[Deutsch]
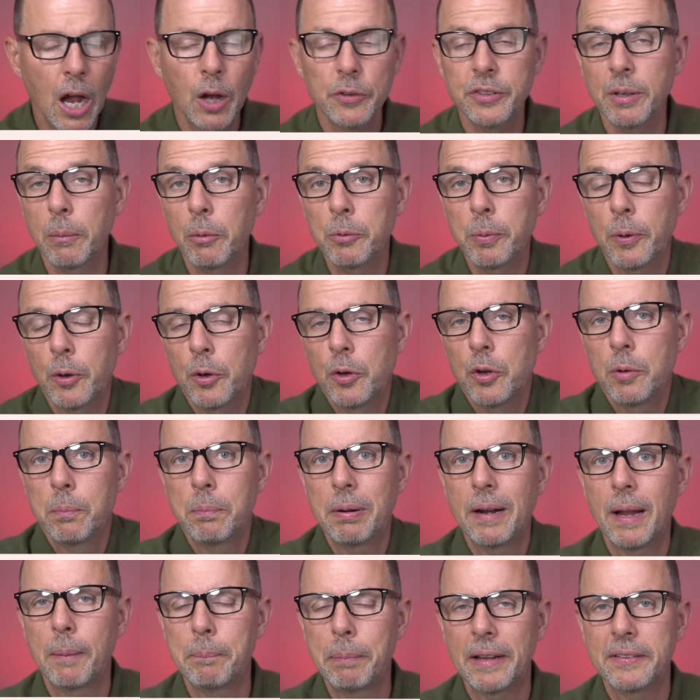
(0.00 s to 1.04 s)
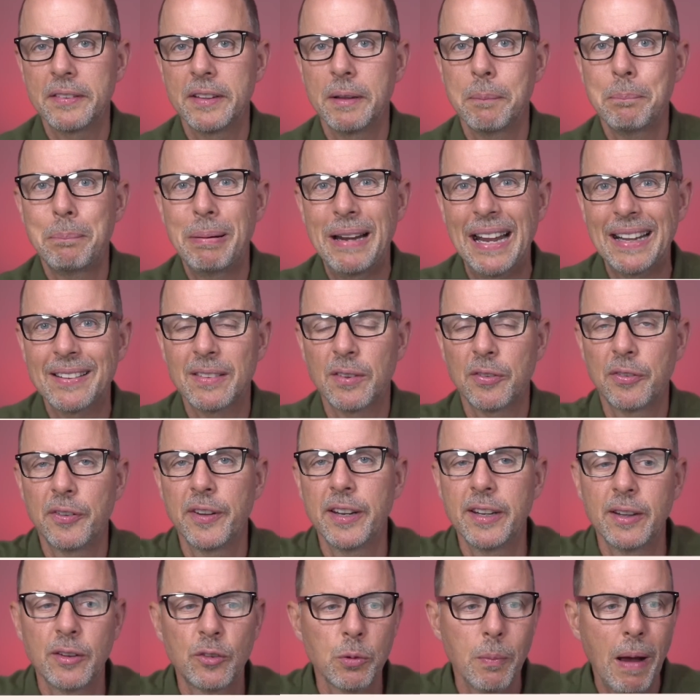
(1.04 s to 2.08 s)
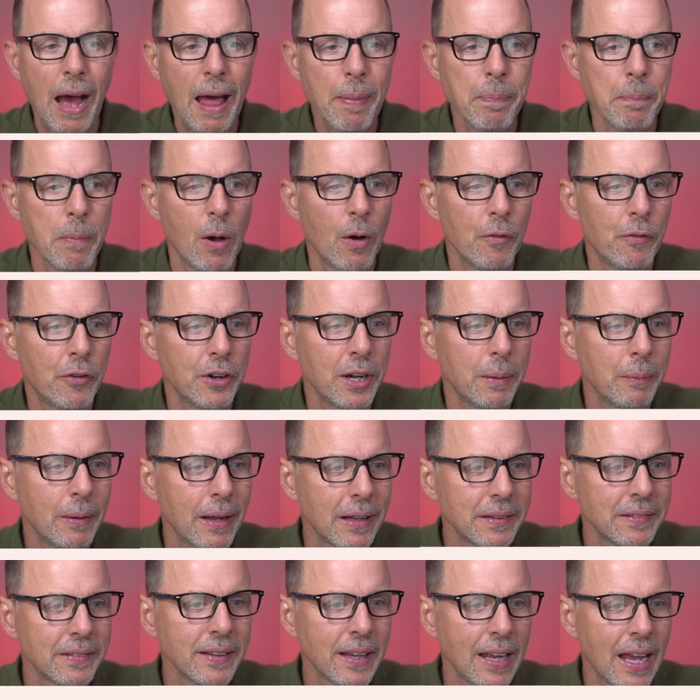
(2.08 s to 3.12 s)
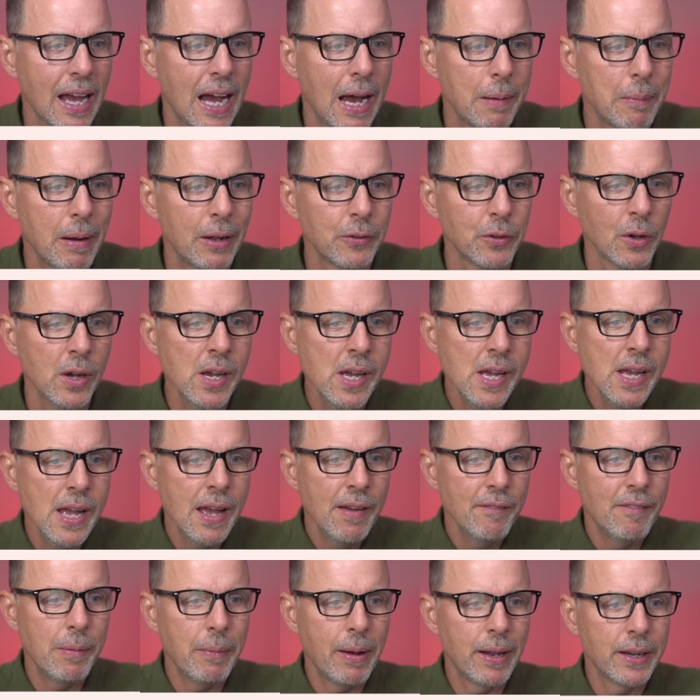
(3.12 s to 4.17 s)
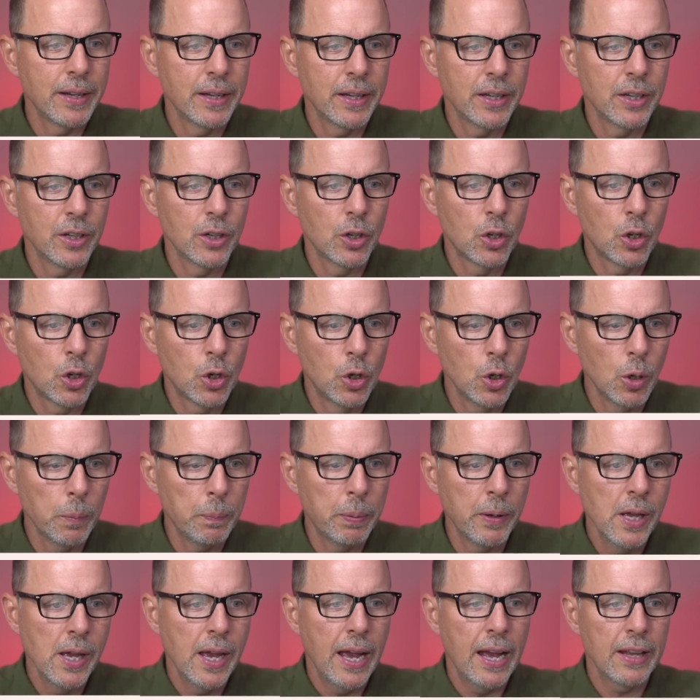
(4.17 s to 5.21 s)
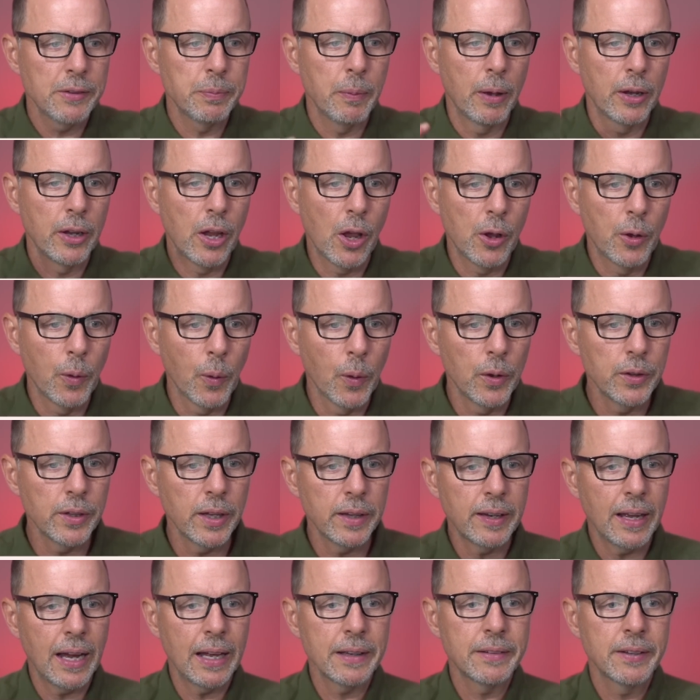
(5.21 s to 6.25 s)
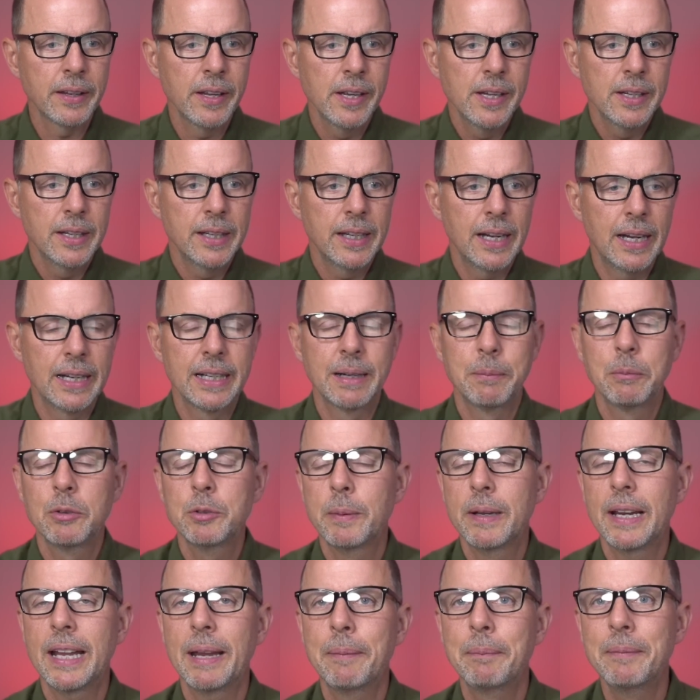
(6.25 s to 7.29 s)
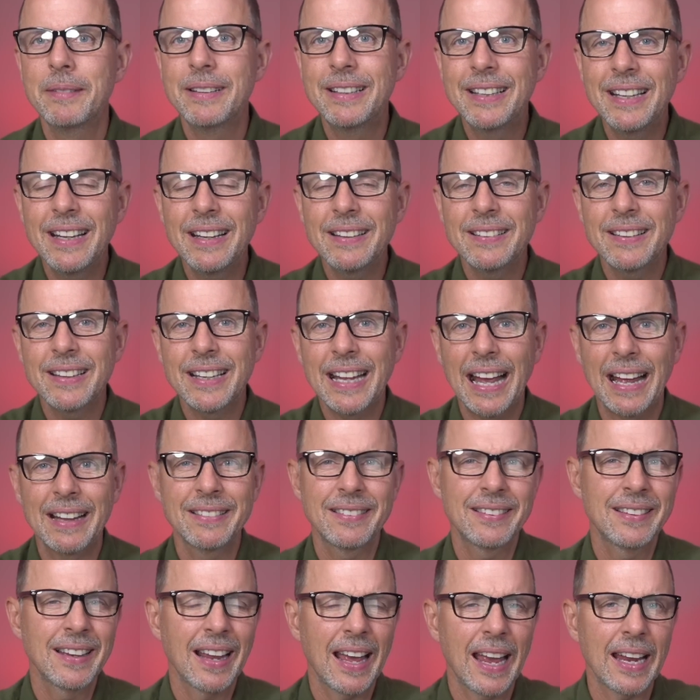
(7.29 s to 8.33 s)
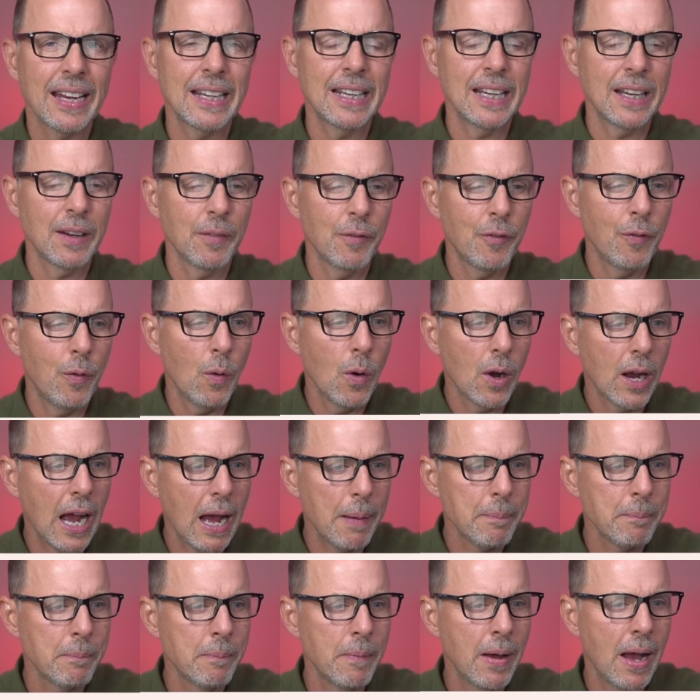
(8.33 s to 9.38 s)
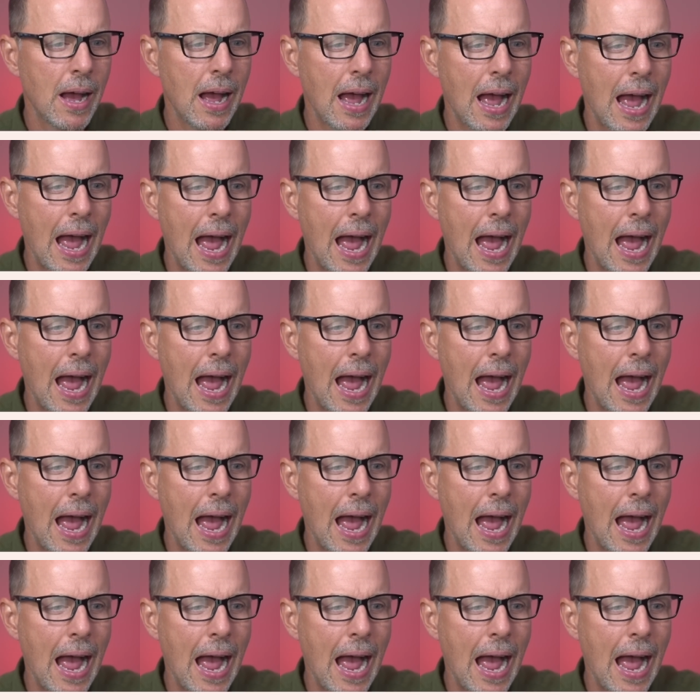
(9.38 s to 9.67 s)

Außerdem muss man den passenden Platz finden zum Anbau von dem ganzen Kram. Also wenn man einen Club erstmal gegründet hat, ja, dann muss man eben diese ganzen rechtlichen Vorgaben